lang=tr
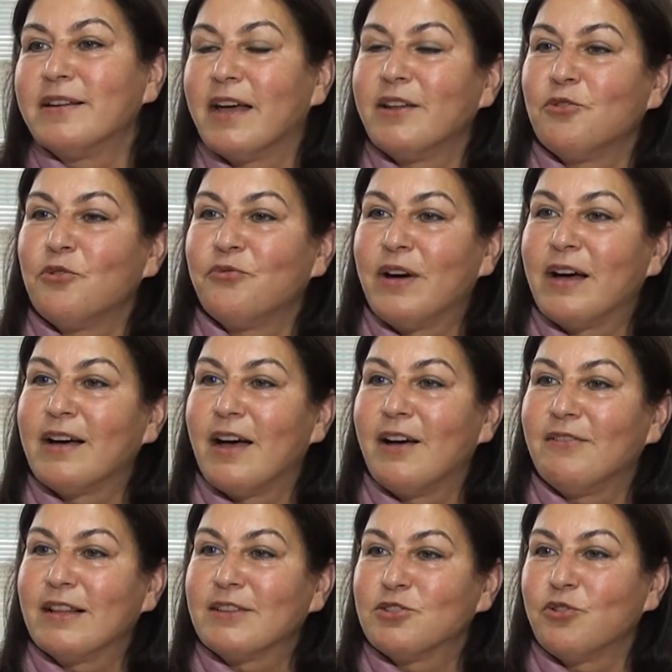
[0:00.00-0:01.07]
Yani o Van
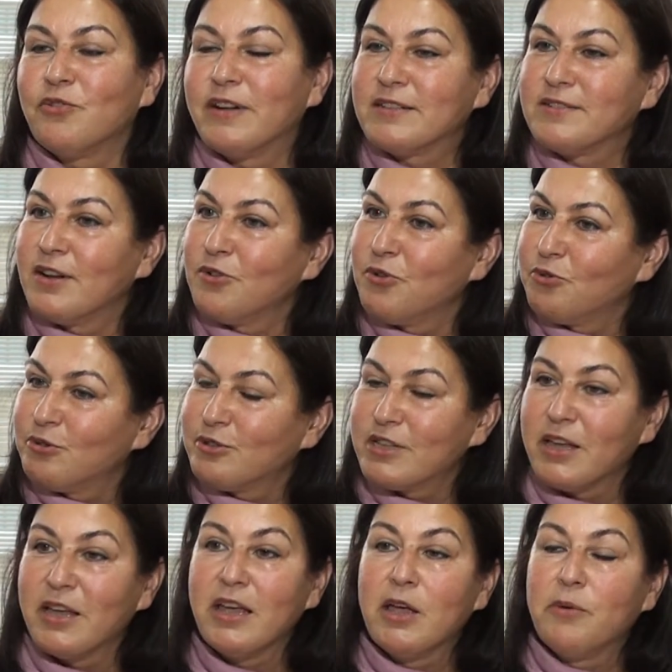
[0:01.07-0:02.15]
kahvaltı hmm. sofrasını
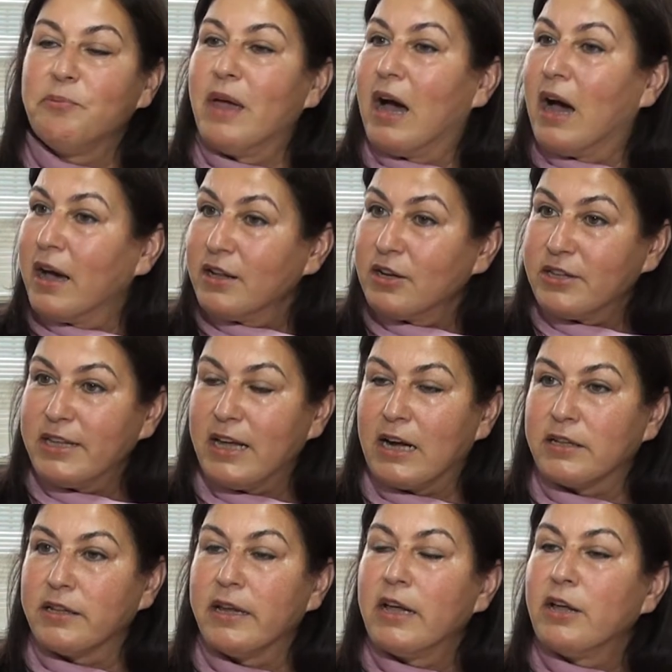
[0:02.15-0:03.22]
götürsek bir ayrı
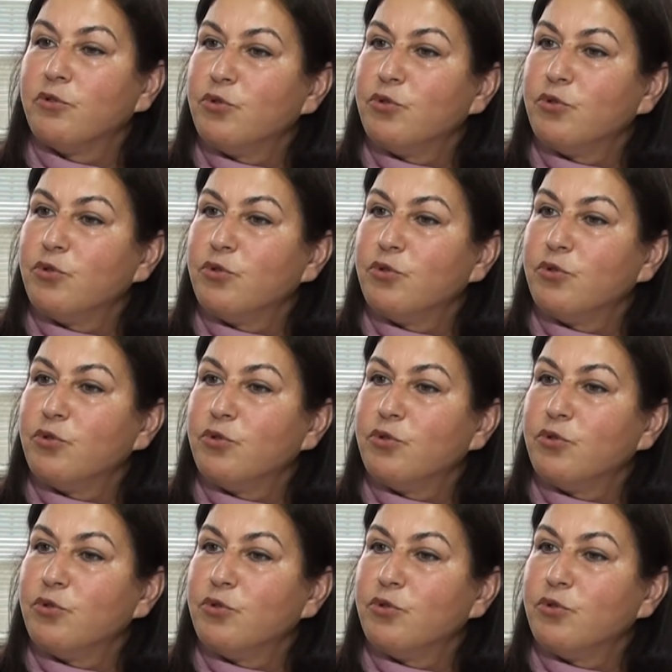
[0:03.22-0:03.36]
diyardır.